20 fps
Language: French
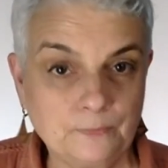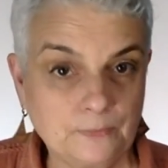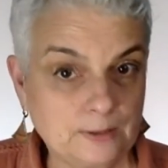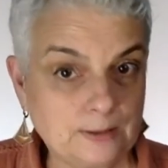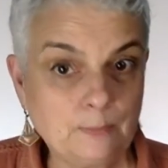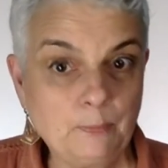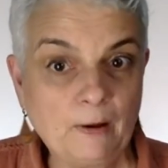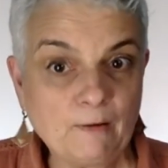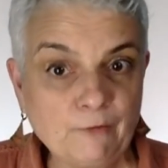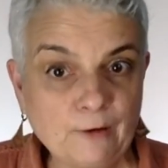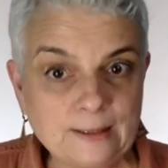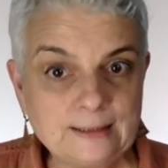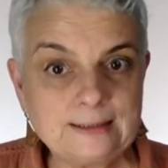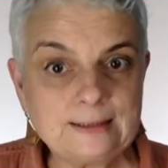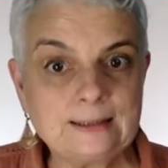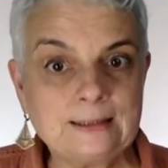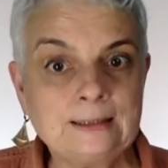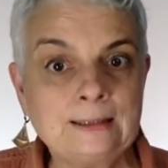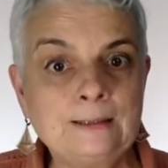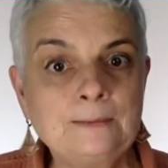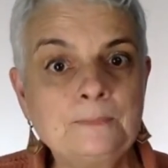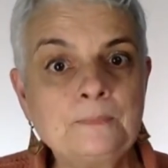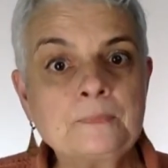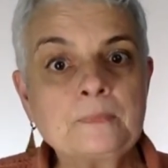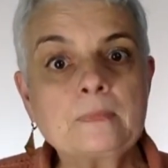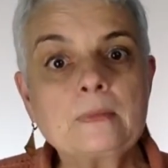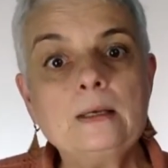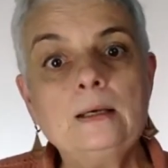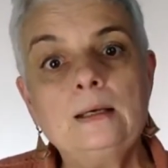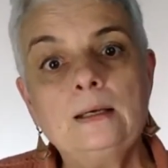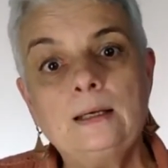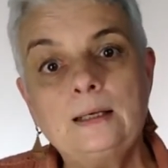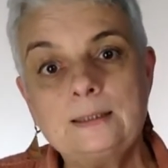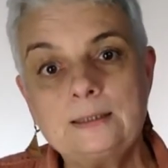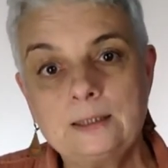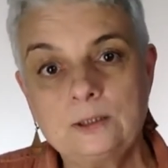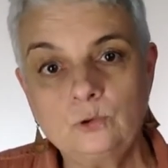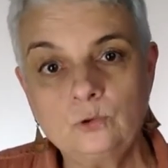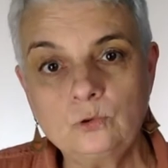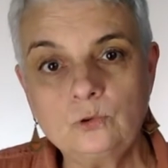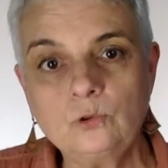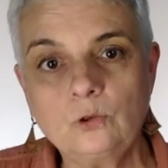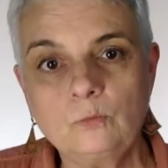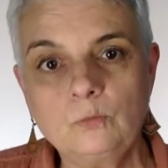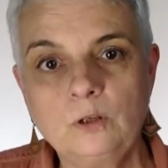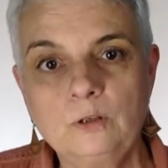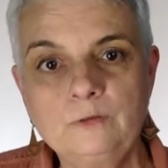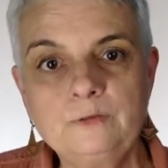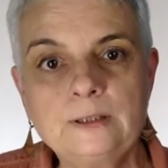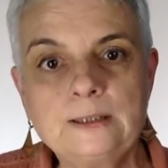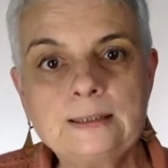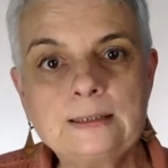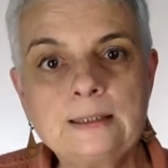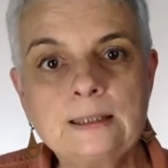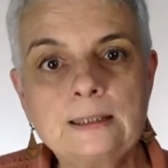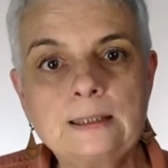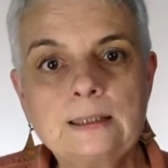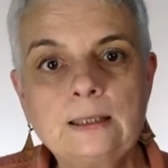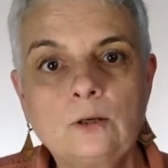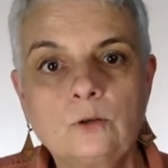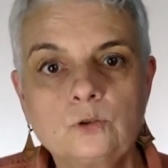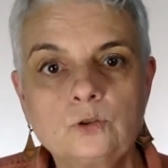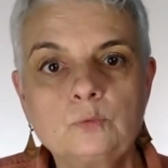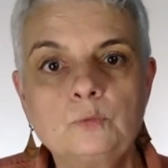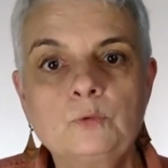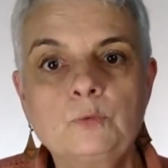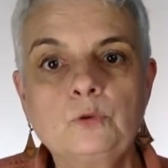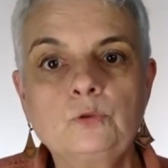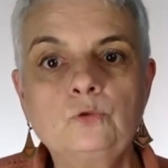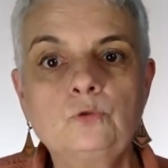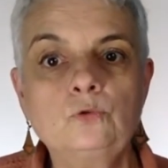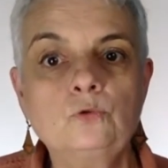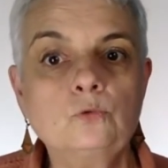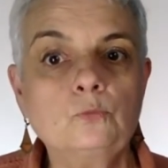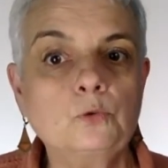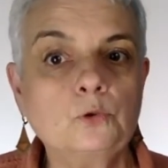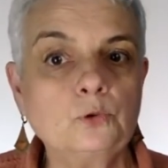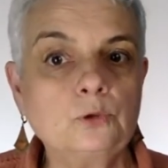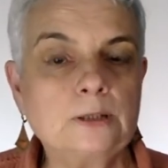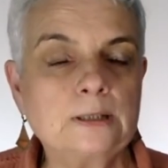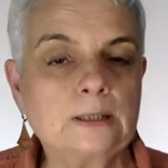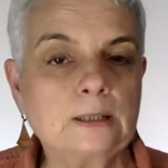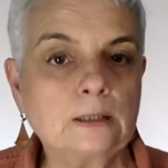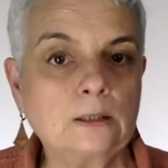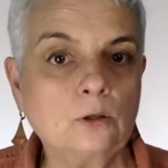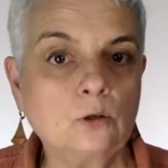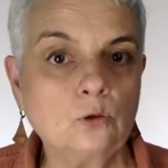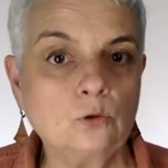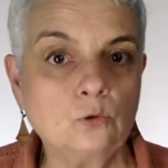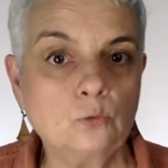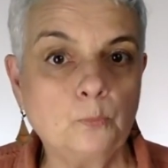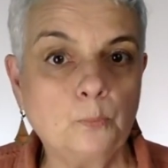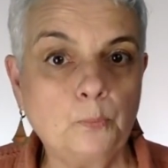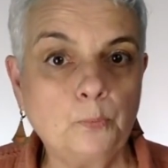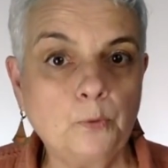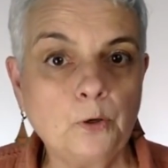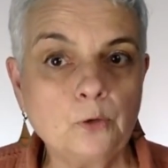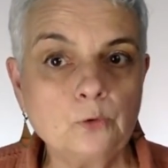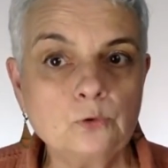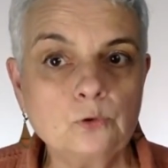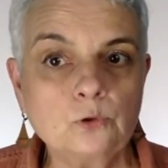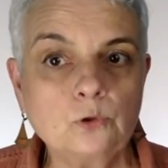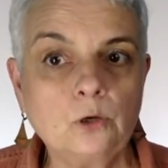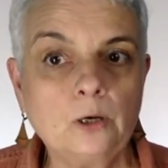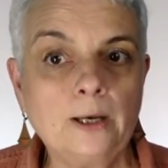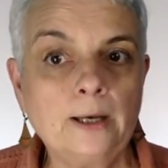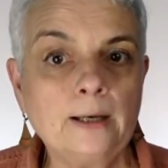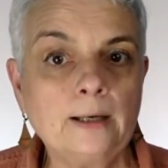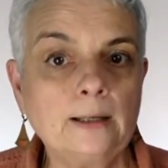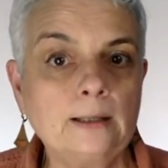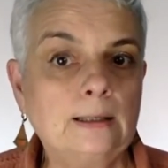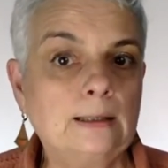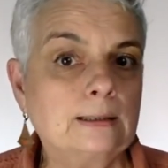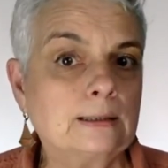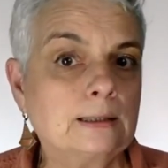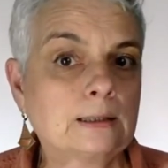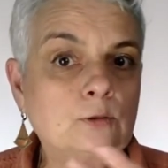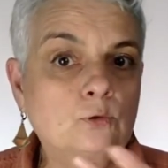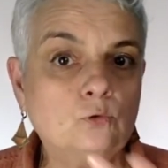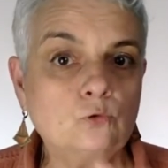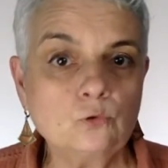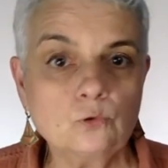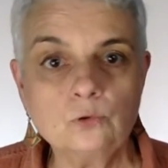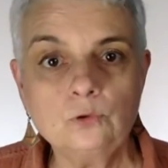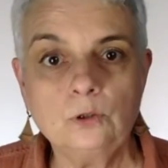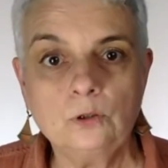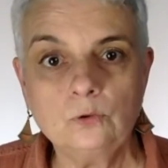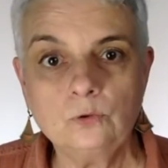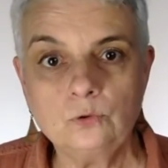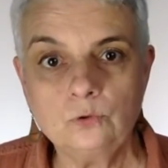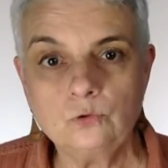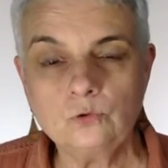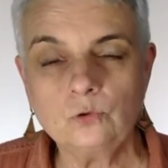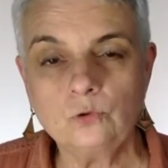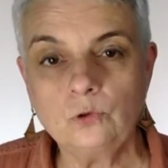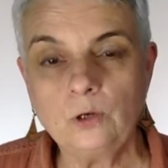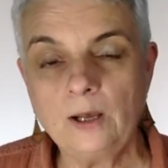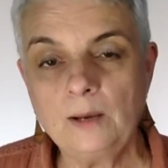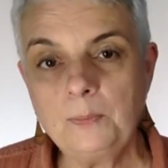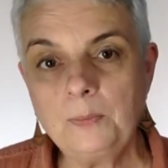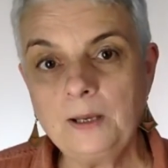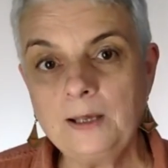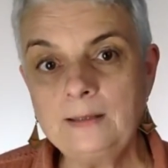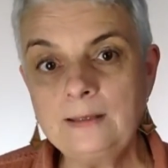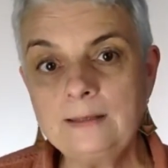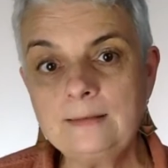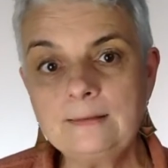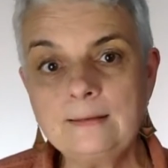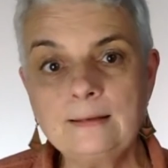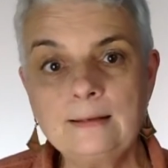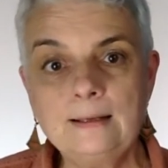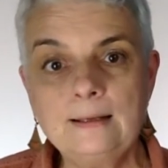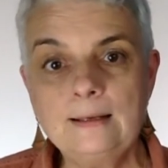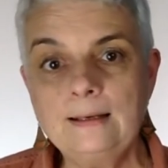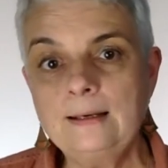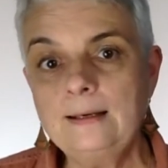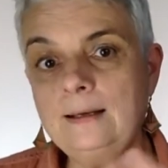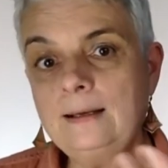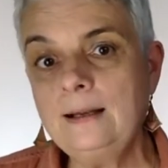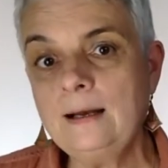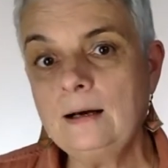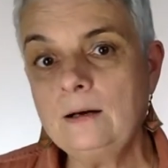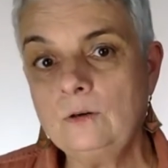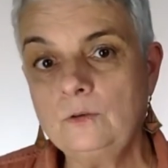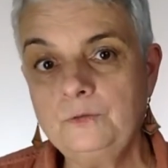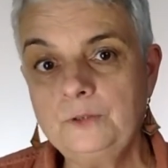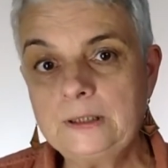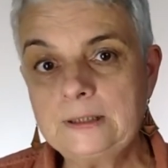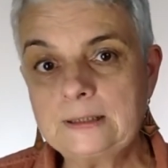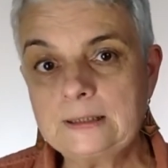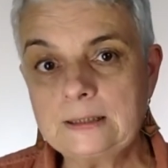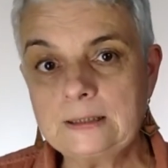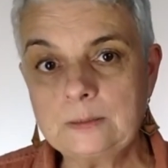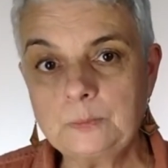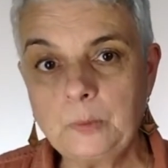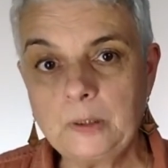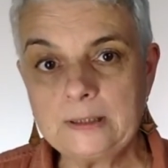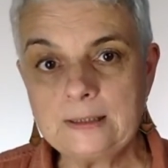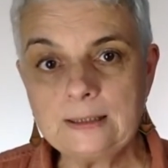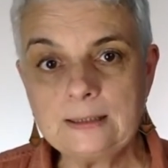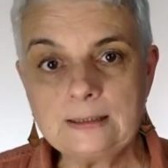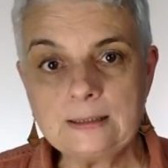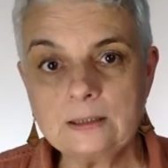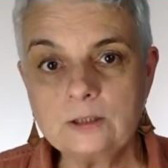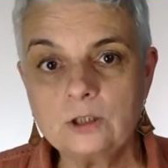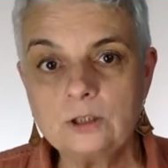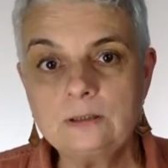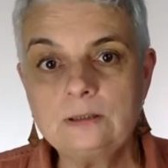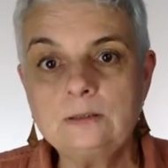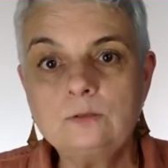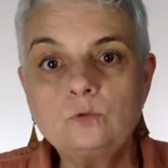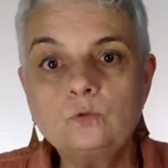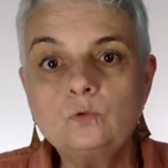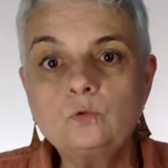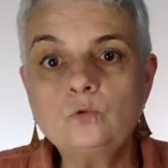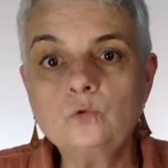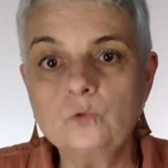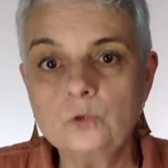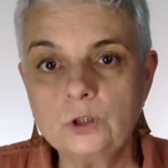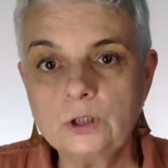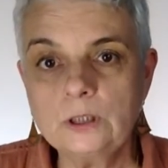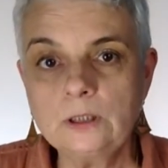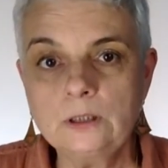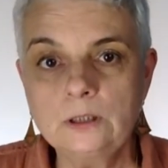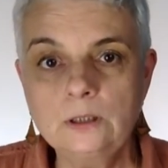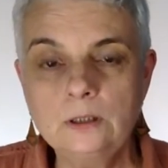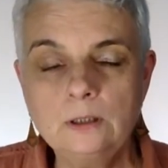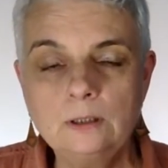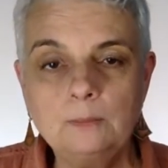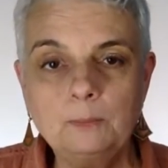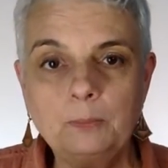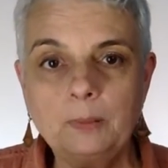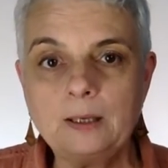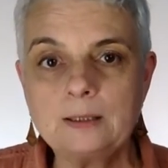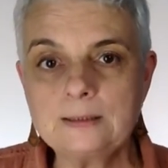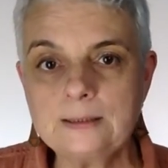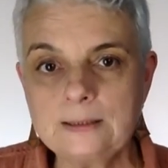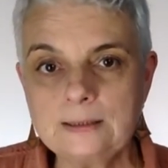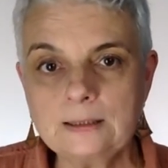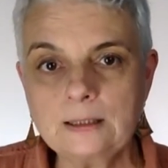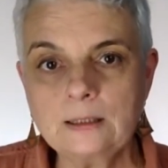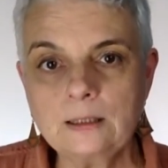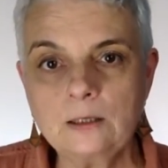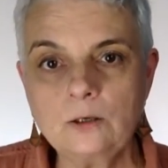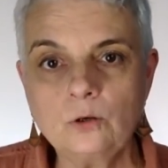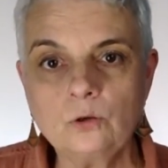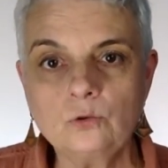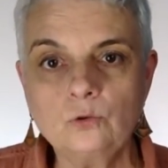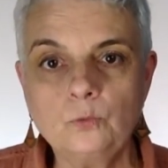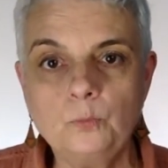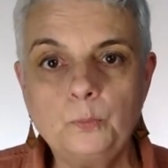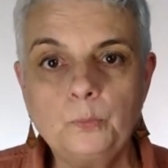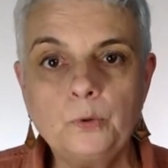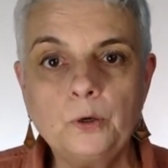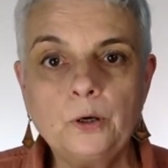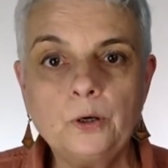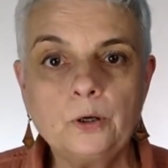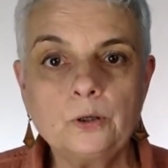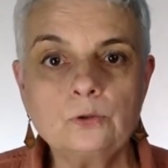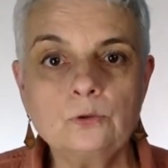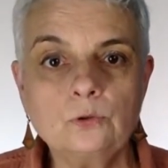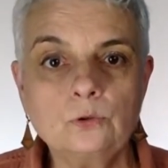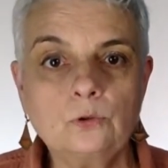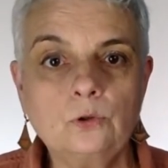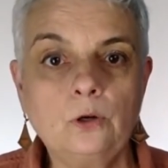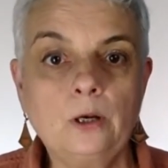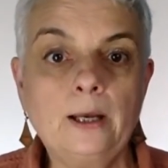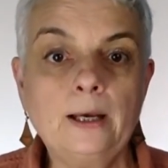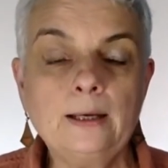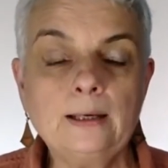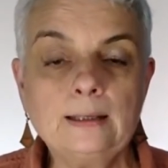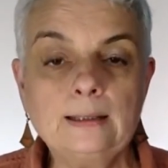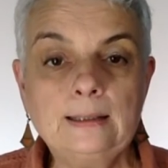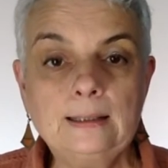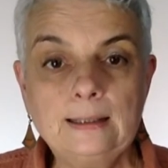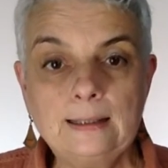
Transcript: C'est pas facile, et c'est d'autant moins facile qu'il y a en ce moment de nombreux égrégores de peur ou de colère qui tournent autour de la planète. Et là, en fait, ce qui se passait, c'est que j'étais touchée par ces égrégores de peur, de colère.